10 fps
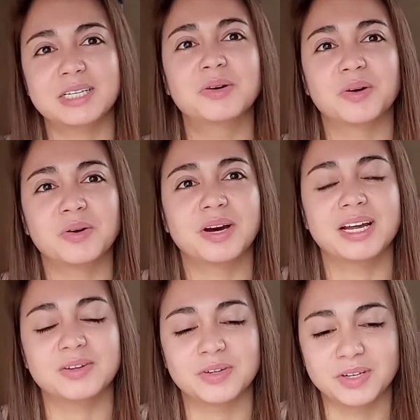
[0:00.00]
sigurong
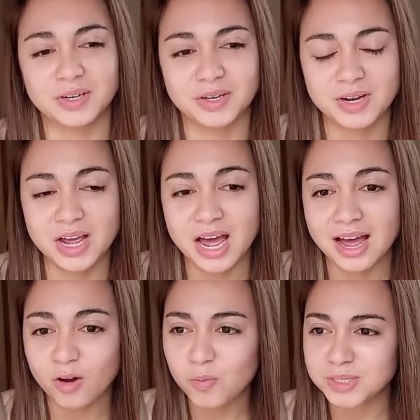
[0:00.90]
ganun.
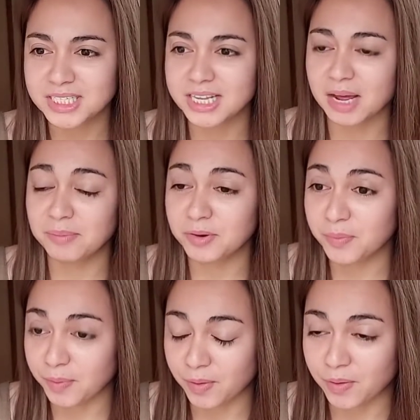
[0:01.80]
Ako masasabi
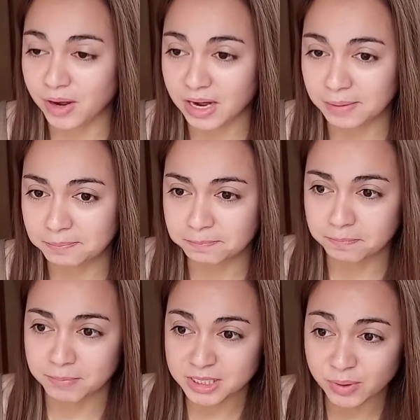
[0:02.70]
ko po, um,
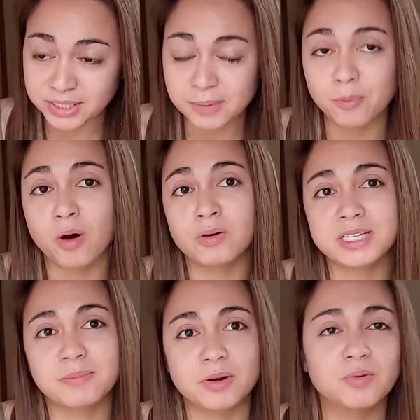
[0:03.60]
maswerte po ako
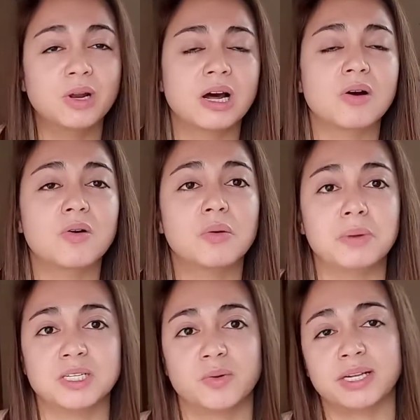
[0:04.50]
sa magulang ko,
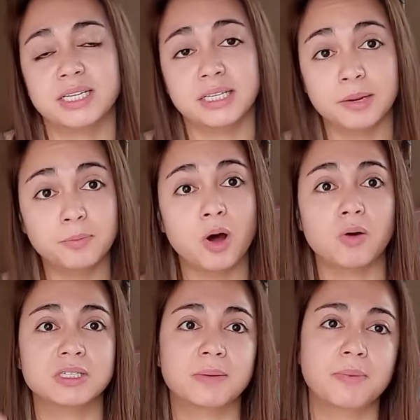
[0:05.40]
maswerte din po
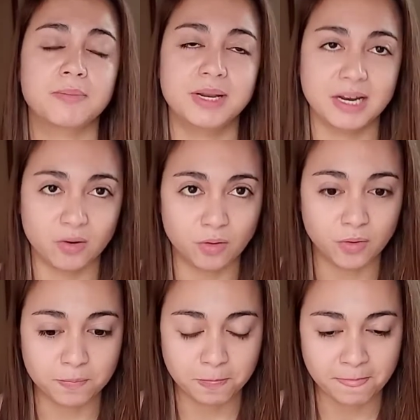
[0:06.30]
ako sa pamilya
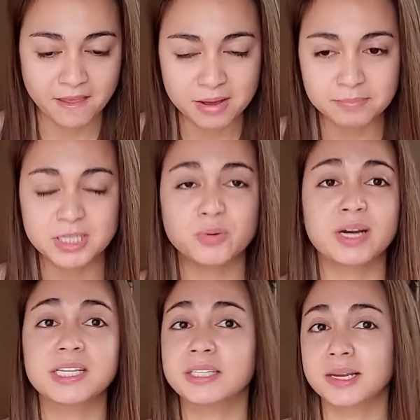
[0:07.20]
ko,
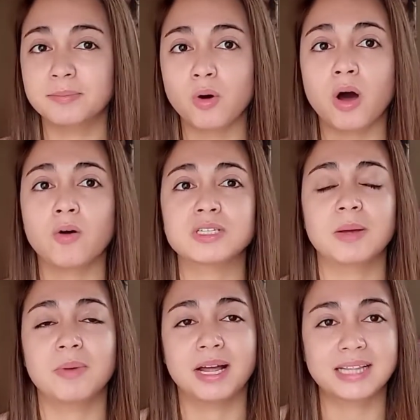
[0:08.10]
maswerte din po ako
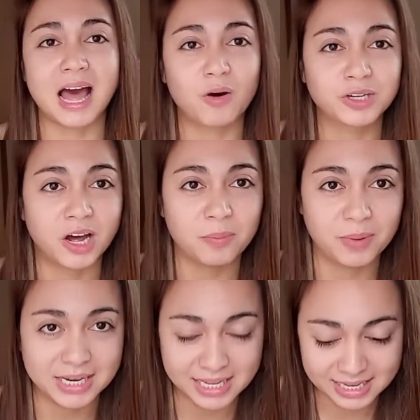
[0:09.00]
sa mga taong
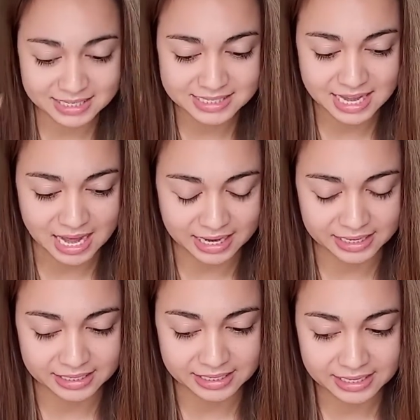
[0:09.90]
nakapaligid sa
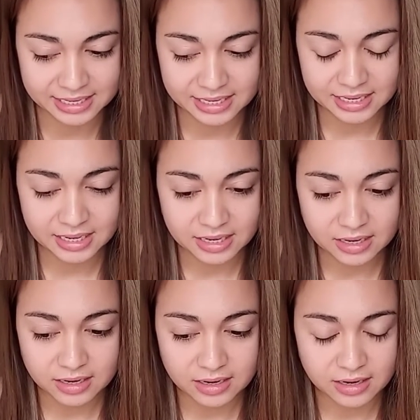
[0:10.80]
akin.
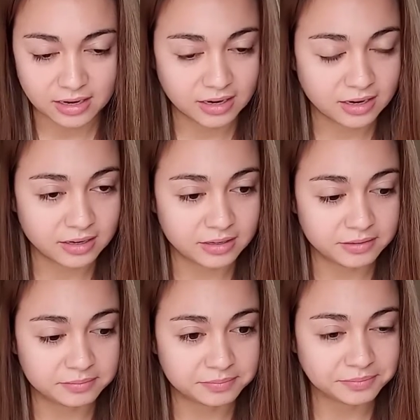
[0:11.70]

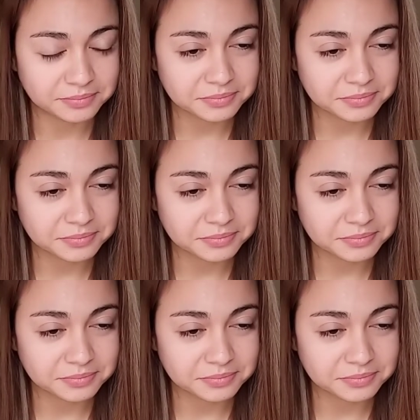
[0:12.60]
Um,